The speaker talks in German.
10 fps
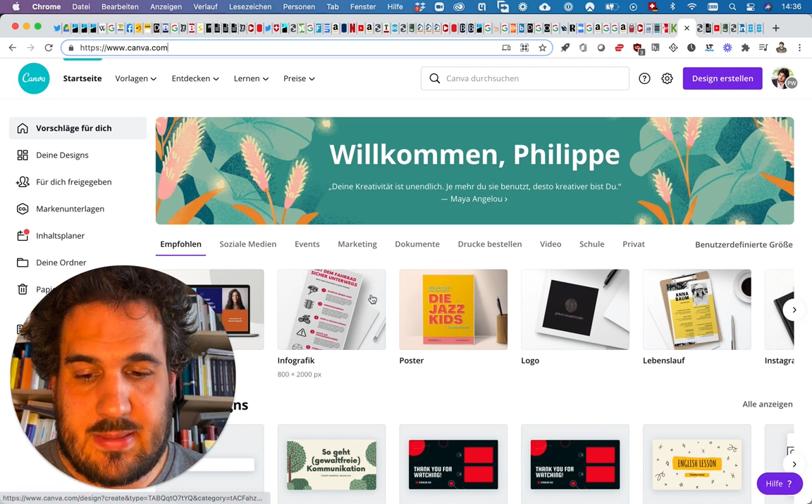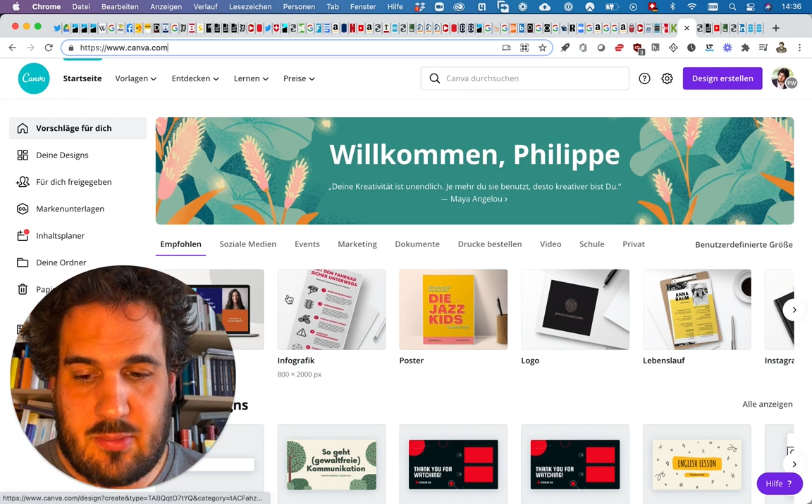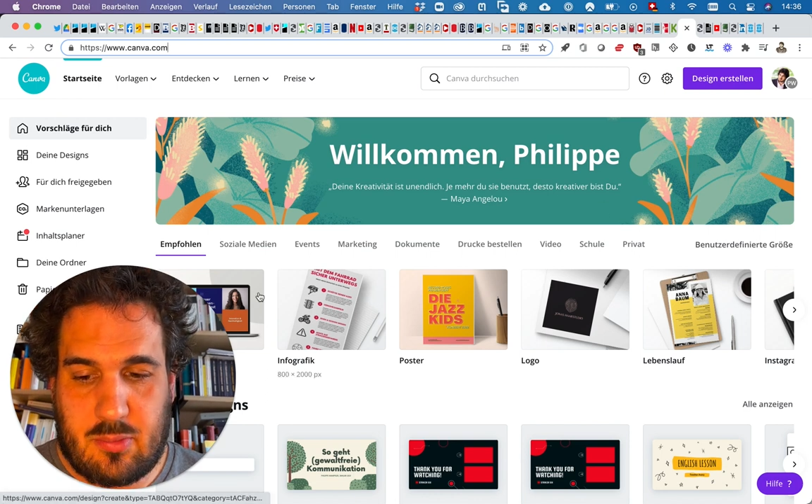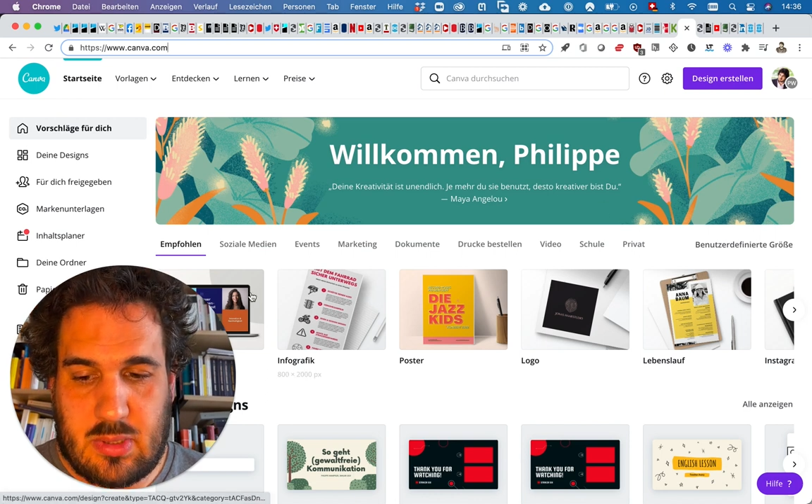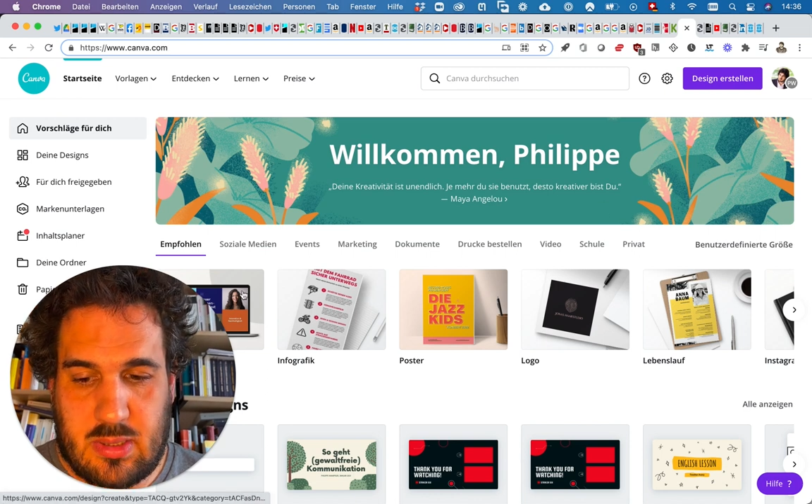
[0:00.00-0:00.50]

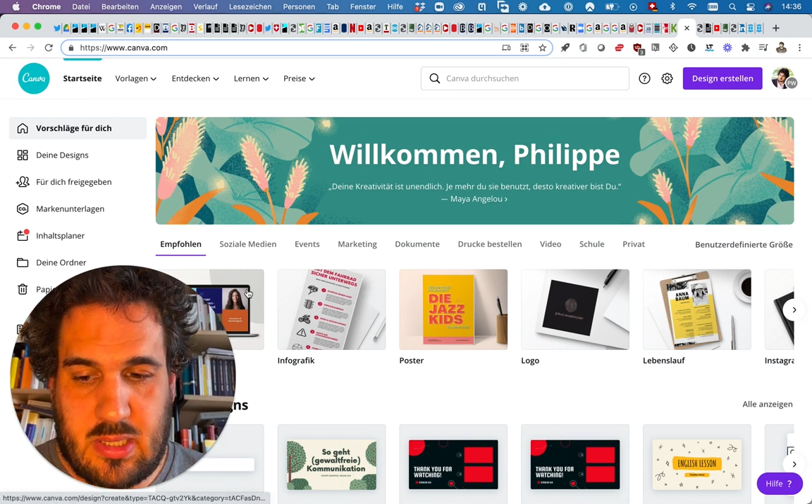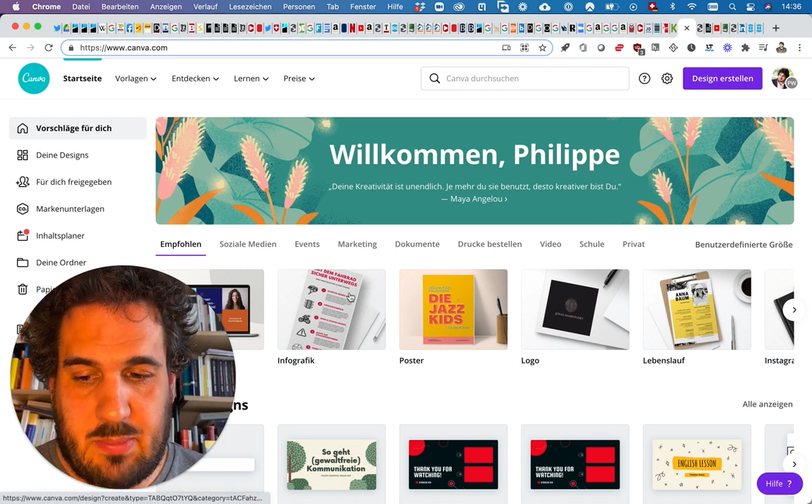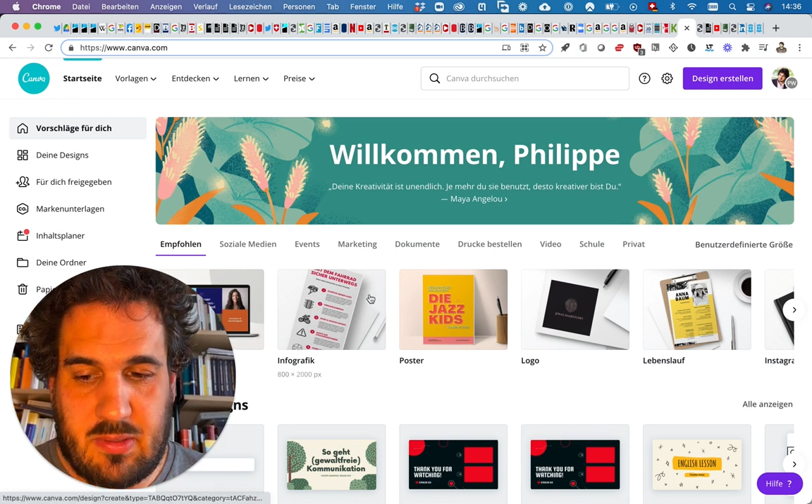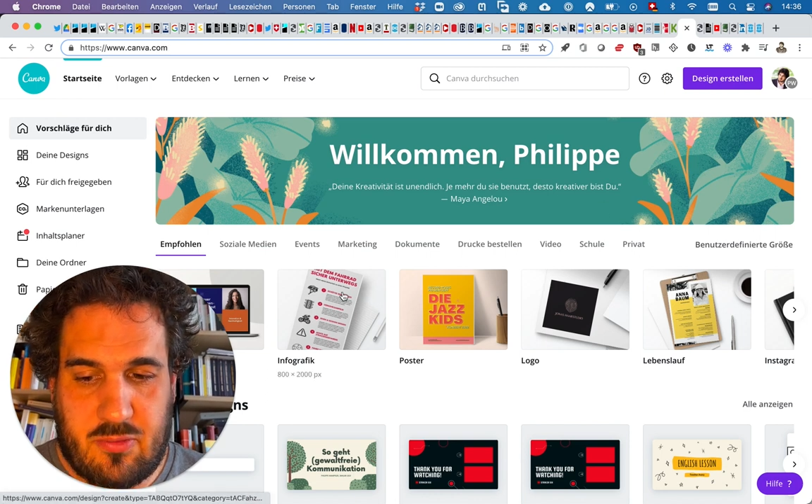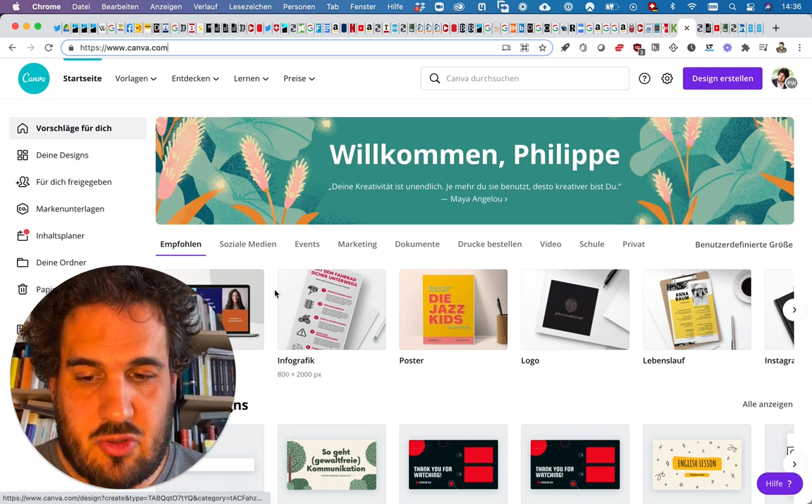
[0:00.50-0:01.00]
und dann gibt
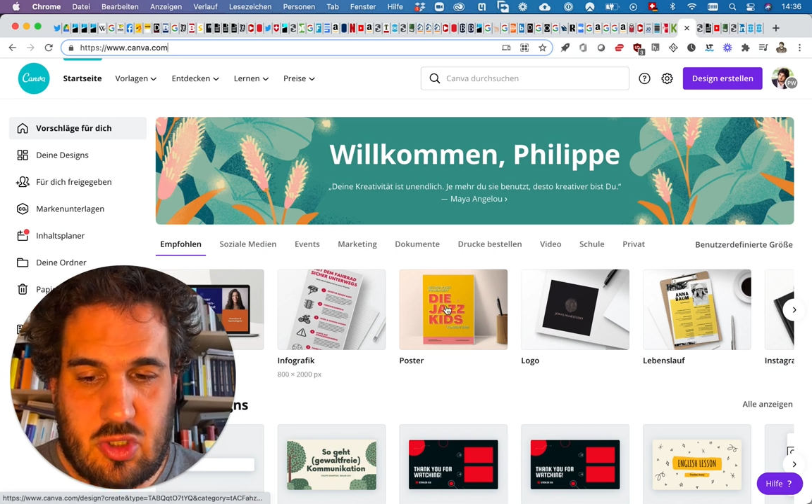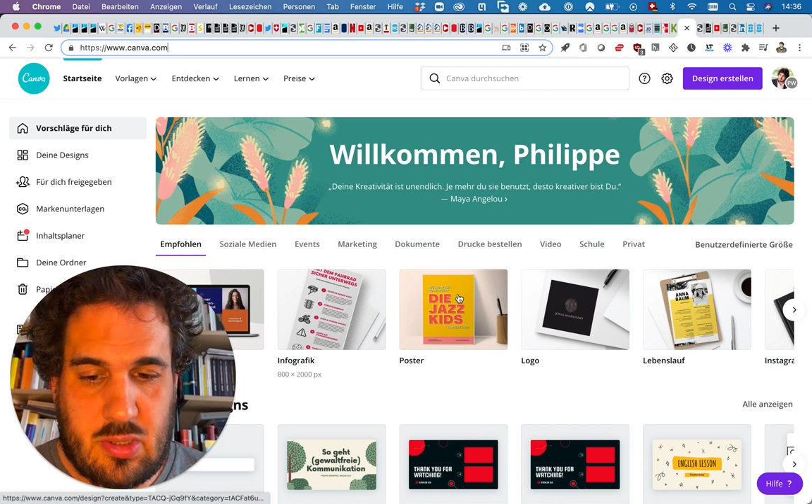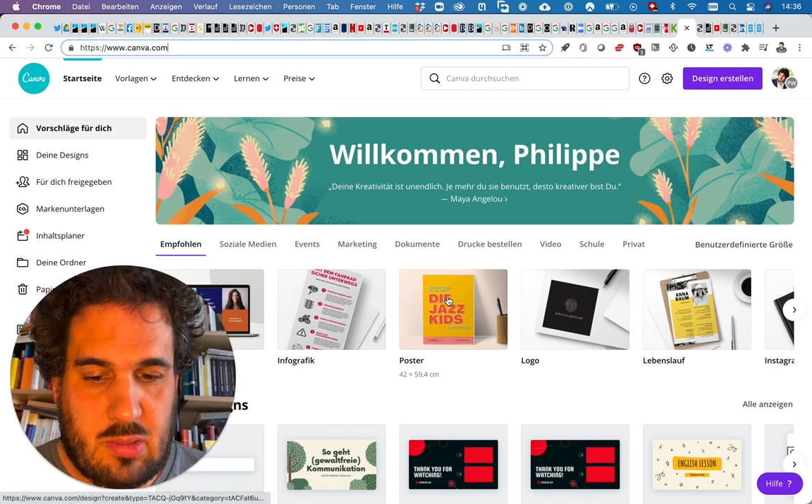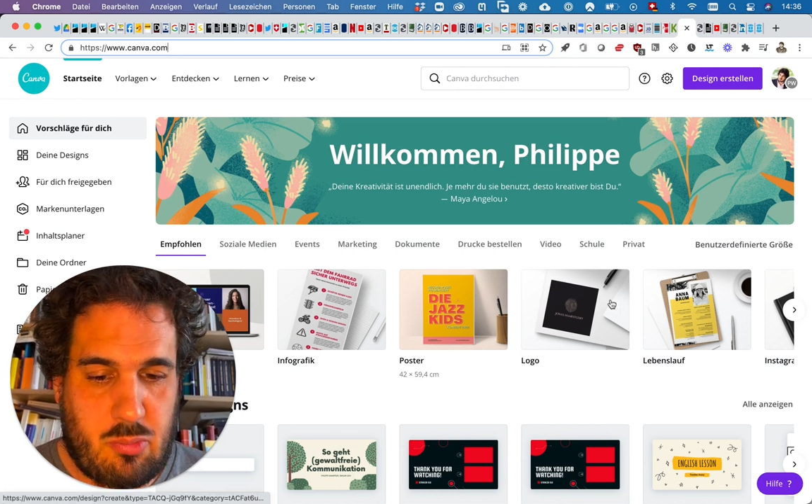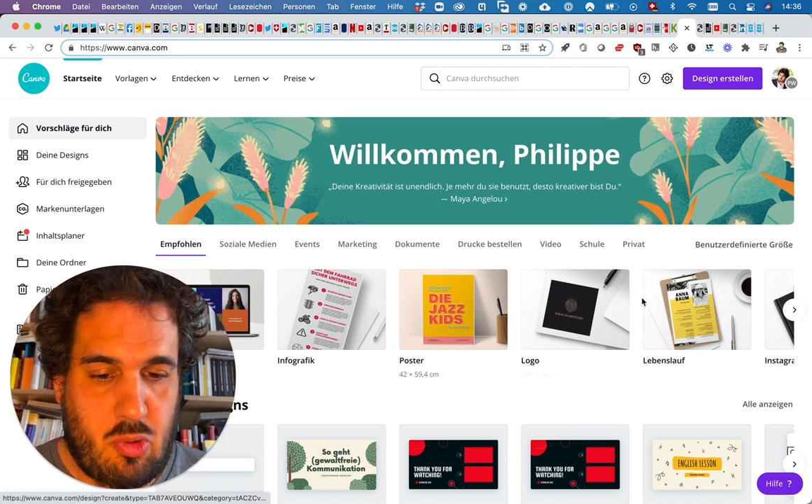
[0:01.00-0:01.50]
es verschiedene
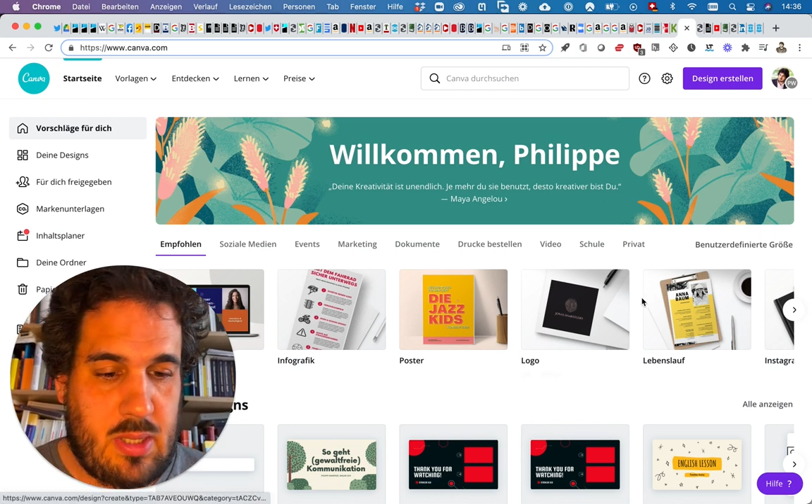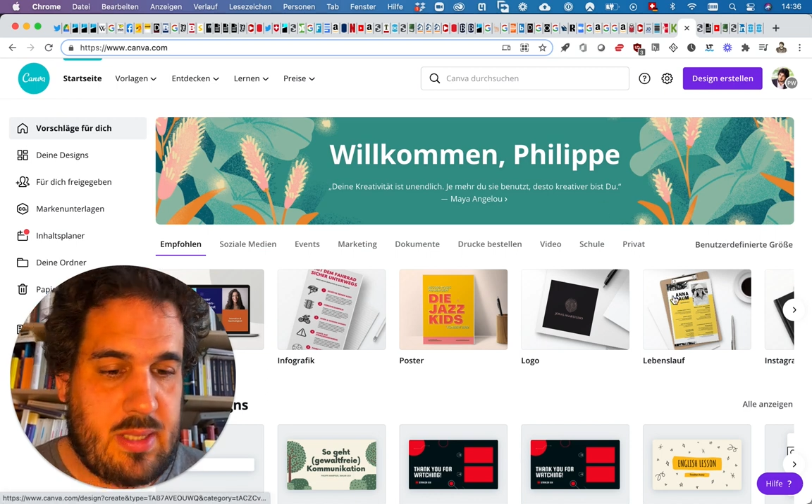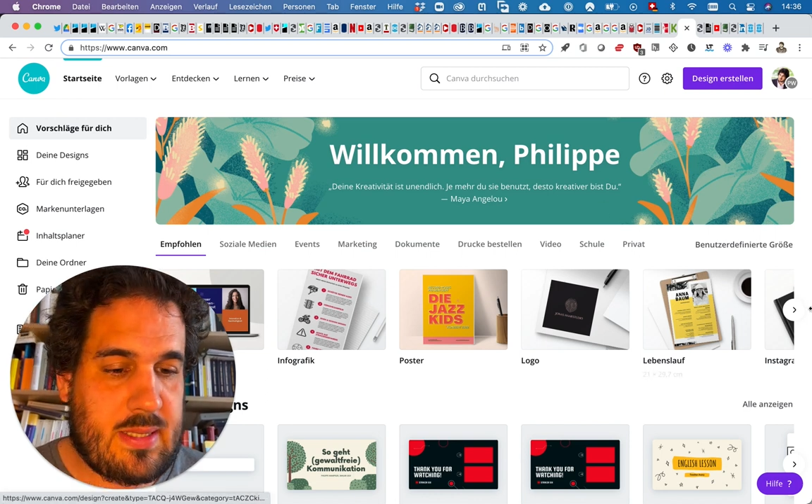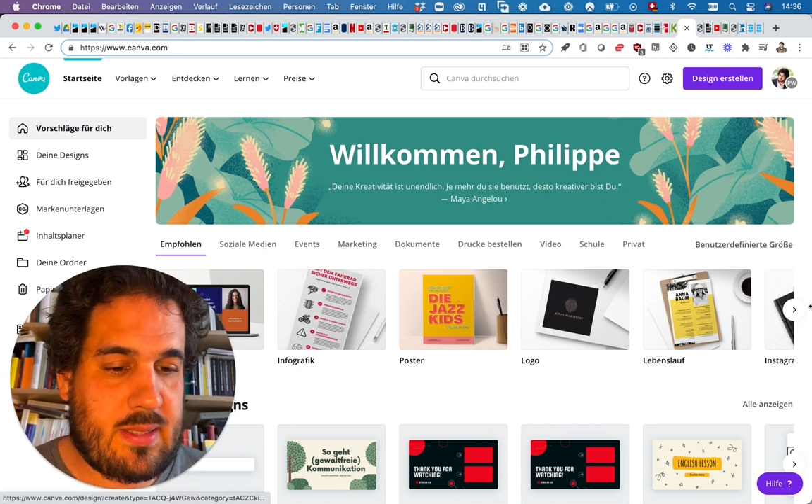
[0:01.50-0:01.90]
Möglichkeiten,